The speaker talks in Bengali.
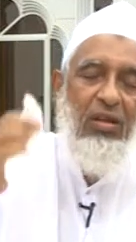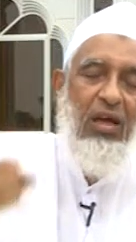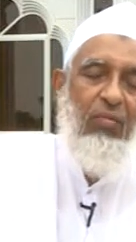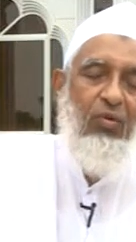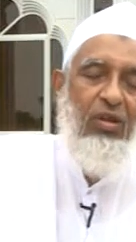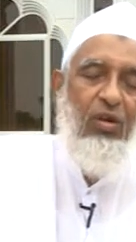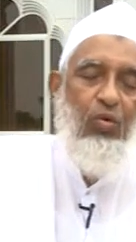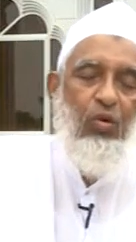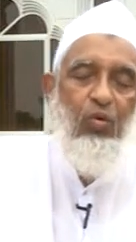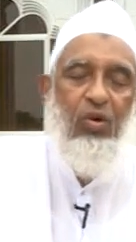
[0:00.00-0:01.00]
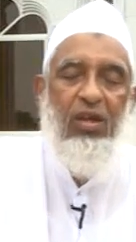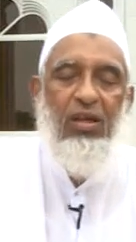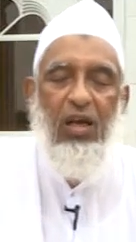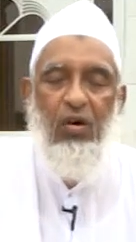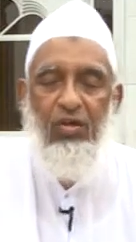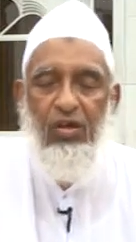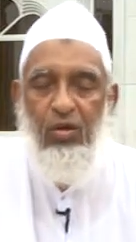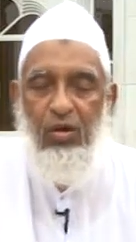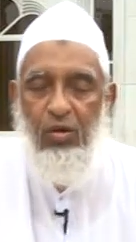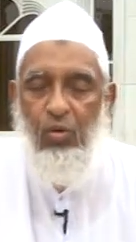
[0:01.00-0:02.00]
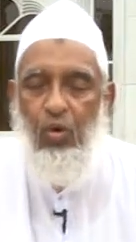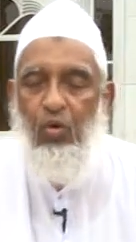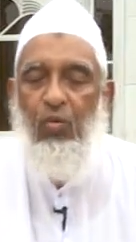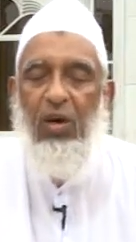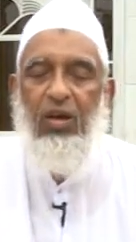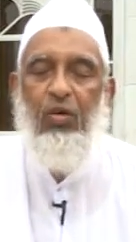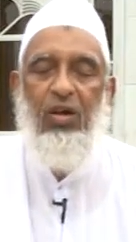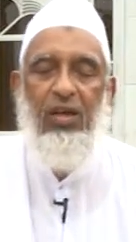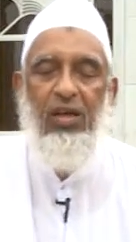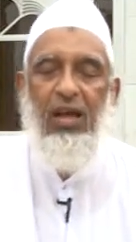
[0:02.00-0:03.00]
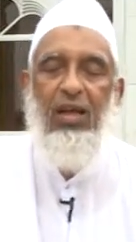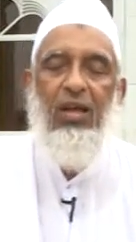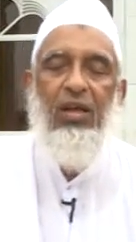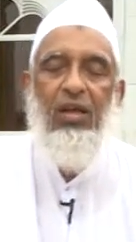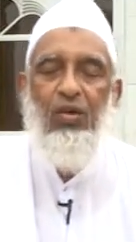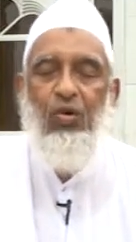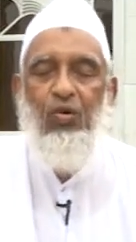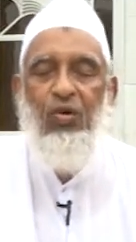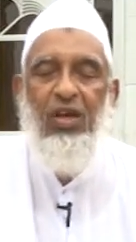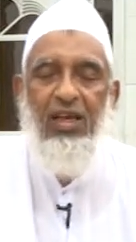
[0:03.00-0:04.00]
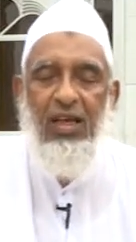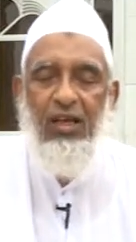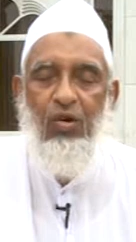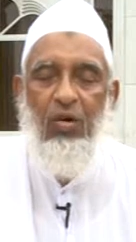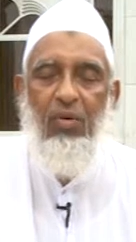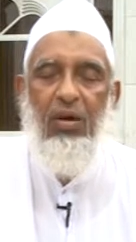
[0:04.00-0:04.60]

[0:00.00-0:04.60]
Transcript: তার মধ্যে কতই না সাহস ছিল একটু অনুমান করা যায় যখন নিয়ে আসলো